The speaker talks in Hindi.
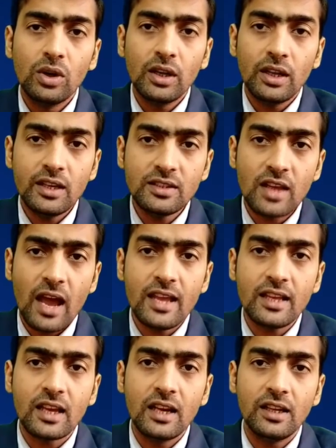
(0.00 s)
उन
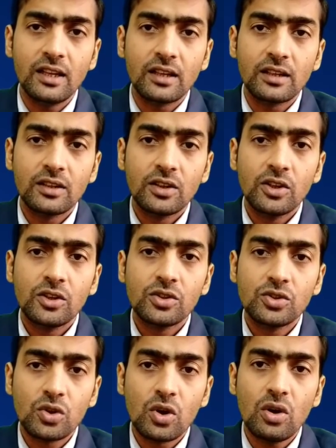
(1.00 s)
ईसाई के लिए
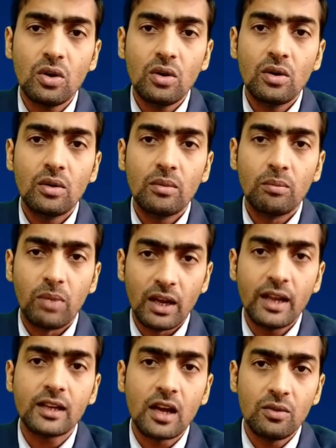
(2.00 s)
जो
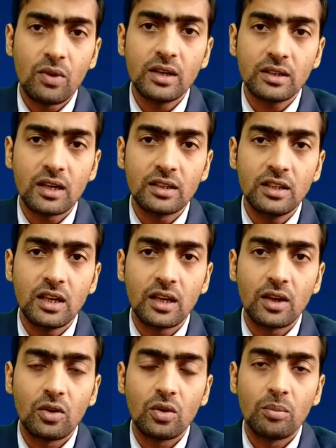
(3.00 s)
भले कन्वर्ट कर दिए
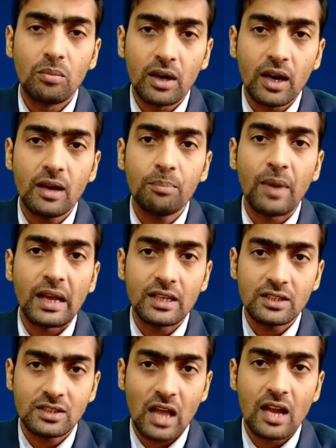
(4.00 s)
गए हों मगर
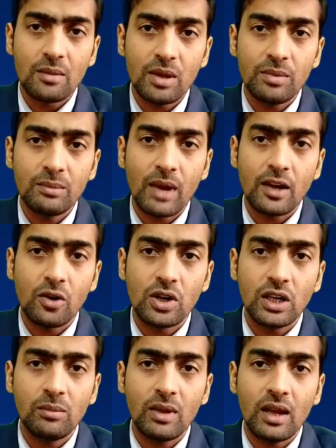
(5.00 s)
पाकिस्तान में भी
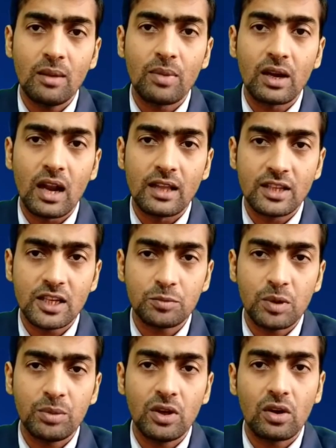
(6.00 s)
माइनॉरिटी में है
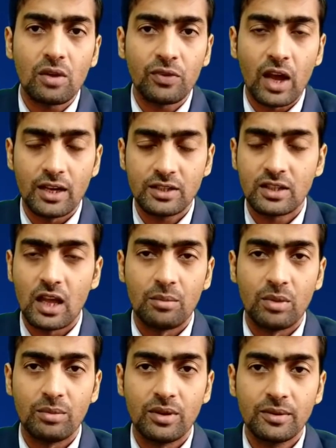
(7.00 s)
बांग्लादेश में भी और
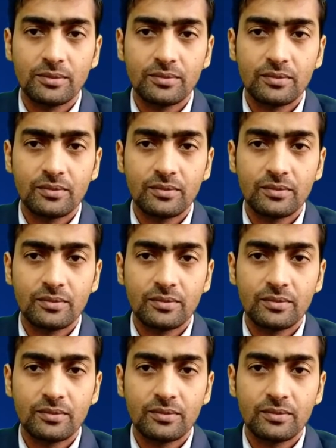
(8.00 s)
अफगानिस्तान में भी